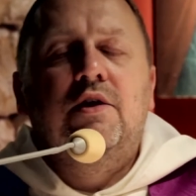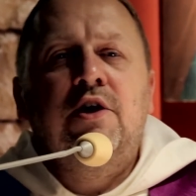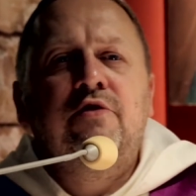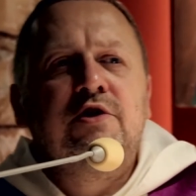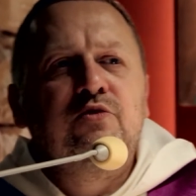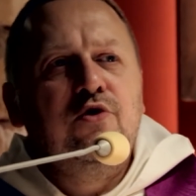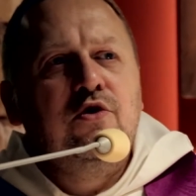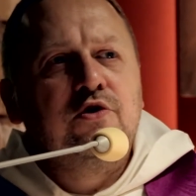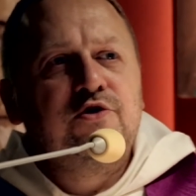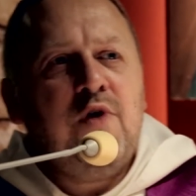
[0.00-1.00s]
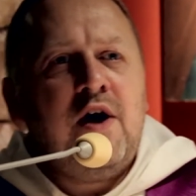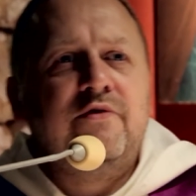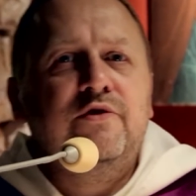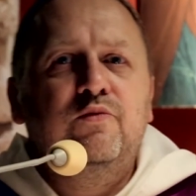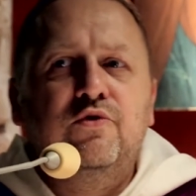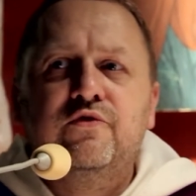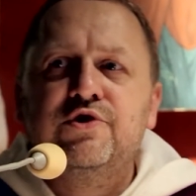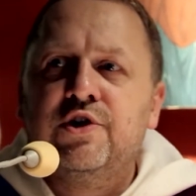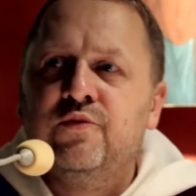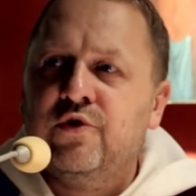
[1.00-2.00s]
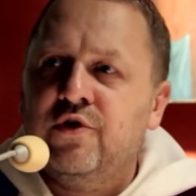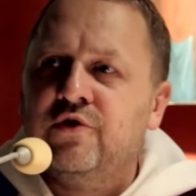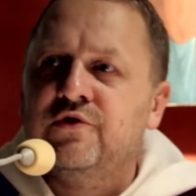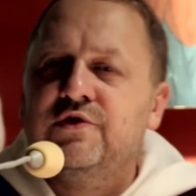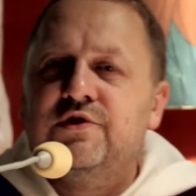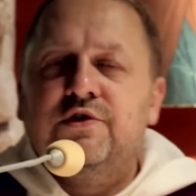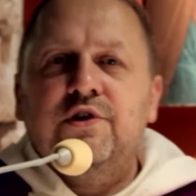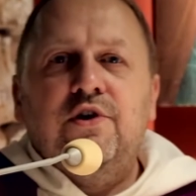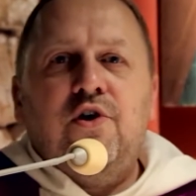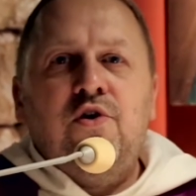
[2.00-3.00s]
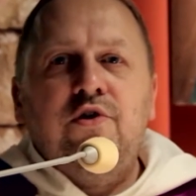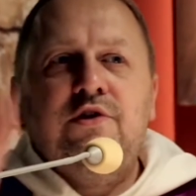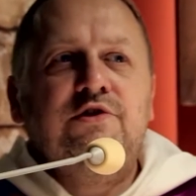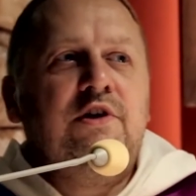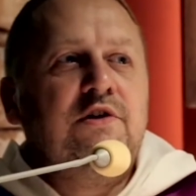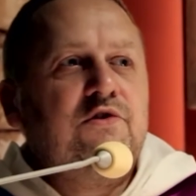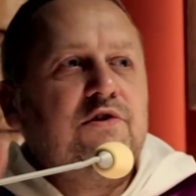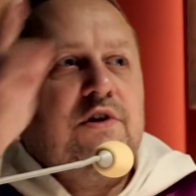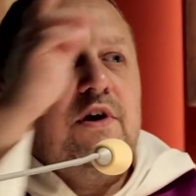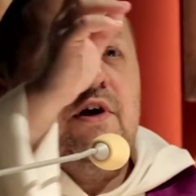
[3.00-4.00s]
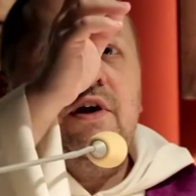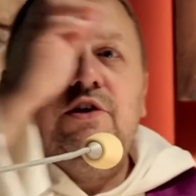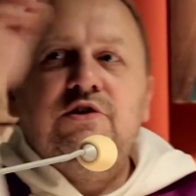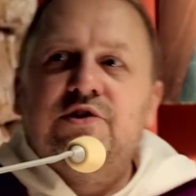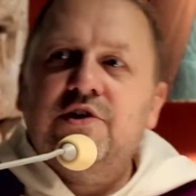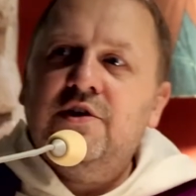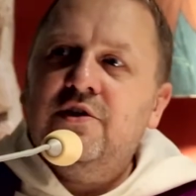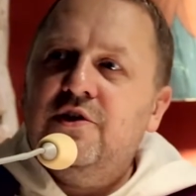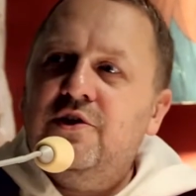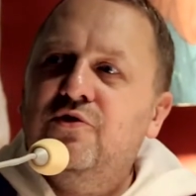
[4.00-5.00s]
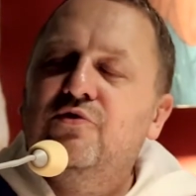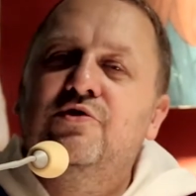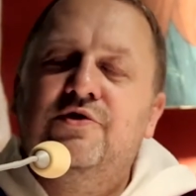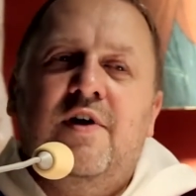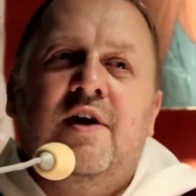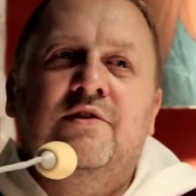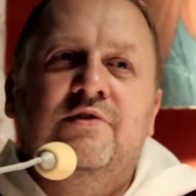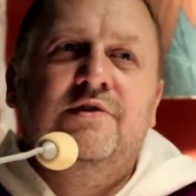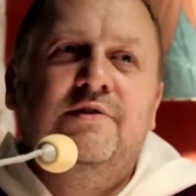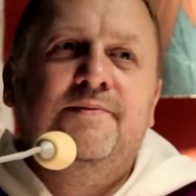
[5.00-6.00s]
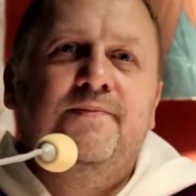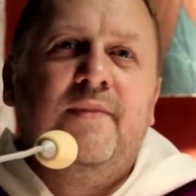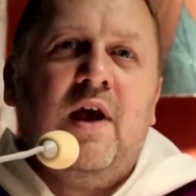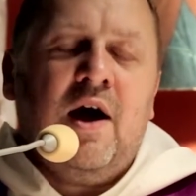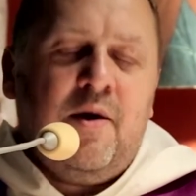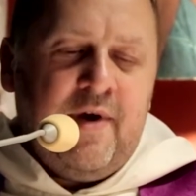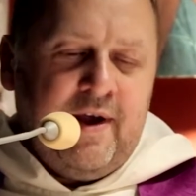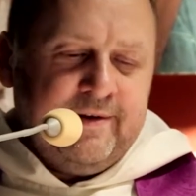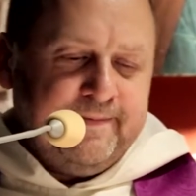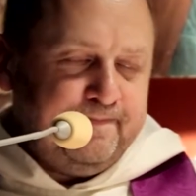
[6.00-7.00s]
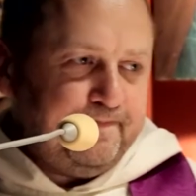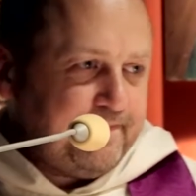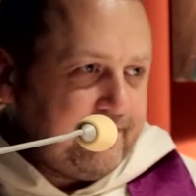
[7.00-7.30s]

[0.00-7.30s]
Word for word: Niech Was błogosławi Bóg Wszechmogący, Ojciec i Syn i Duch Święty. Amen.